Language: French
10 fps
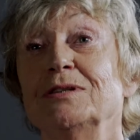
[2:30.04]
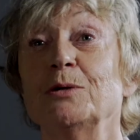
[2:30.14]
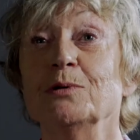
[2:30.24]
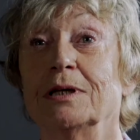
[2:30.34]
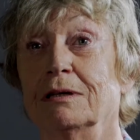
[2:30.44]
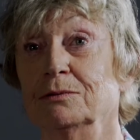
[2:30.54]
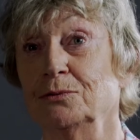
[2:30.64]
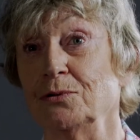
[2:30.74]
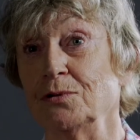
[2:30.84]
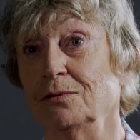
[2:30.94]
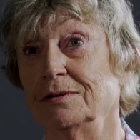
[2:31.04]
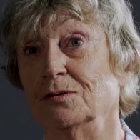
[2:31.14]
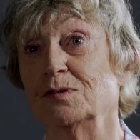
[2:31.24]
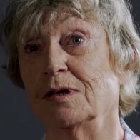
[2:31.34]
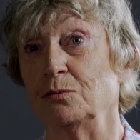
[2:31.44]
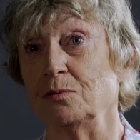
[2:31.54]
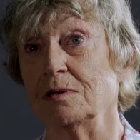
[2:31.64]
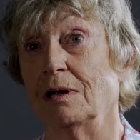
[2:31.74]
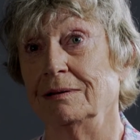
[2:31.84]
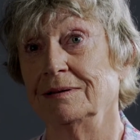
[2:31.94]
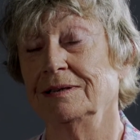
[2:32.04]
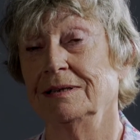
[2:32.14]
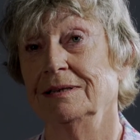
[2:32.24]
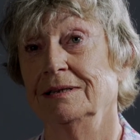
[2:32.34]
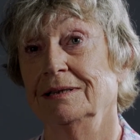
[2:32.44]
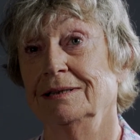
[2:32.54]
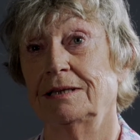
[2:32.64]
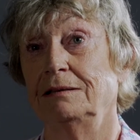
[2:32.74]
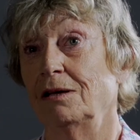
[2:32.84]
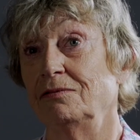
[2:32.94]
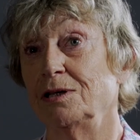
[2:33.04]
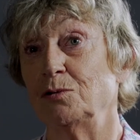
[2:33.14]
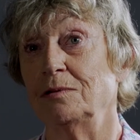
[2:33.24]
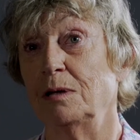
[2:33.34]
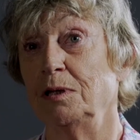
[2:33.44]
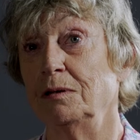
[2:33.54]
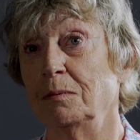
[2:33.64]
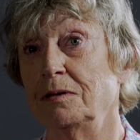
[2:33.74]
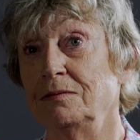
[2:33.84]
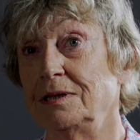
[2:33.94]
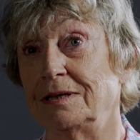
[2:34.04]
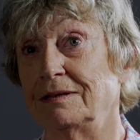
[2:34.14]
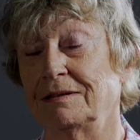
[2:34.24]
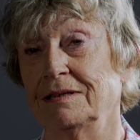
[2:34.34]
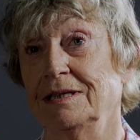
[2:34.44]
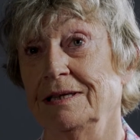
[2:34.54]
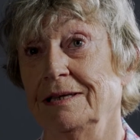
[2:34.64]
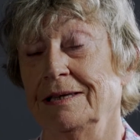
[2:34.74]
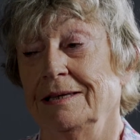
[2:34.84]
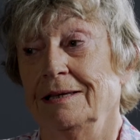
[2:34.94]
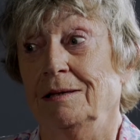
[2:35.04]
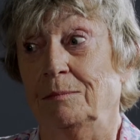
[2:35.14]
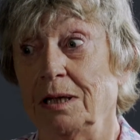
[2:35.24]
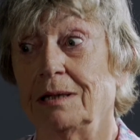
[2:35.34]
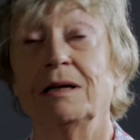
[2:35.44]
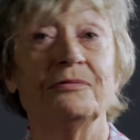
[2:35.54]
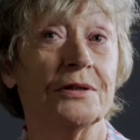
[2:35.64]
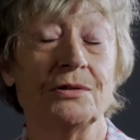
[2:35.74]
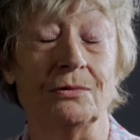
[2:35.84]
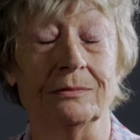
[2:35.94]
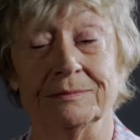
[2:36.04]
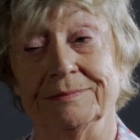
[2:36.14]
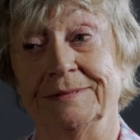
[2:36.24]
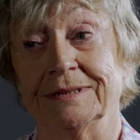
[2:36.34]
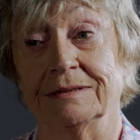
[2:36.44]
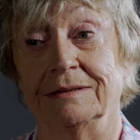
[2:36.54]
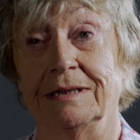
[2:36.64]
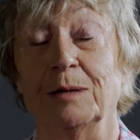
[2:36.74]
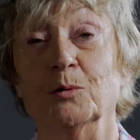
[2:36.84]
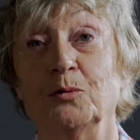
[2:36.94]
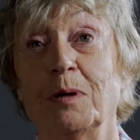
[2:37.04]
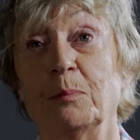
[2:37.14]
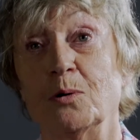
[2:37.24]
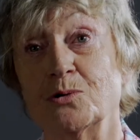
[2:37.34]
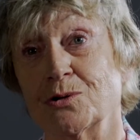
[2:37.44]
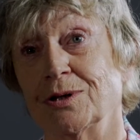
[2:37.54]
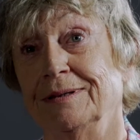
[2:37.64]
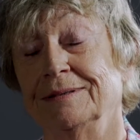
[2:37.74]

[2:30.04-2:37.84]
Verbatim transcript: je l'ai eu à 42 ans, le cancer du sein. Ça a été un vrai tsunami dans ma vie. Malgré l'affection et l'amour de mes proches,